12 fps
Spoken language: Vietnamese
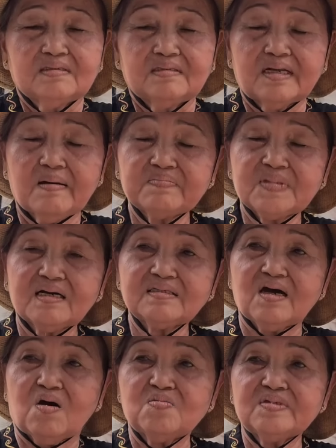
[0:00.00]
năm
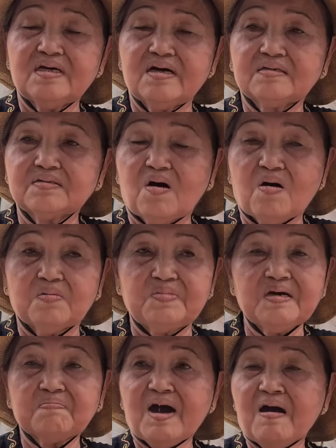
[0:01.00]
thân dậu mới thiệt rồi
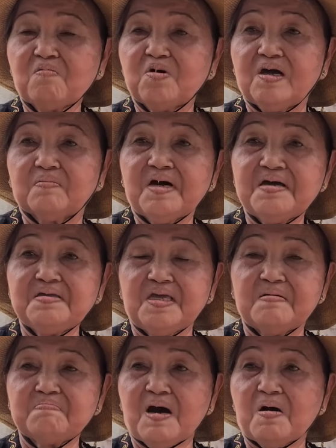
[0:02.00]
biết bao quyền biến
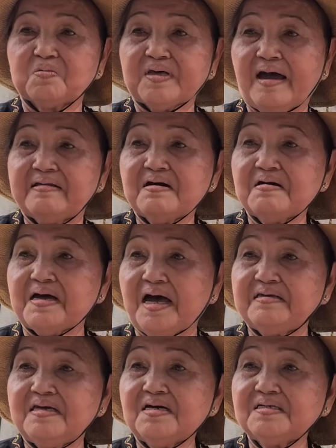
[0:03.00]
nhiệm màu tại nơi
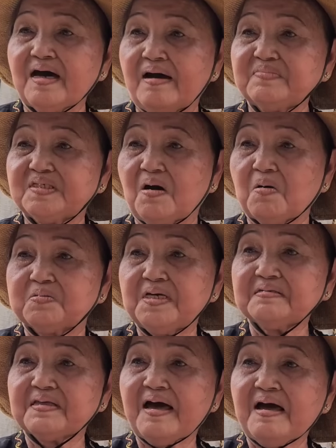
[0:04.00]
hạ giới thảm sầu
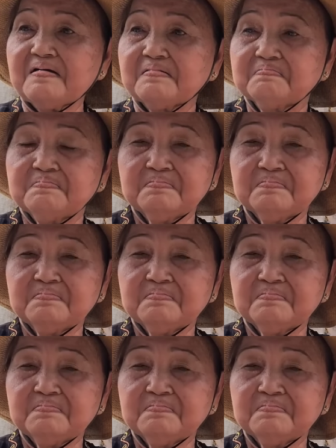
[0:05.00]
thiết tha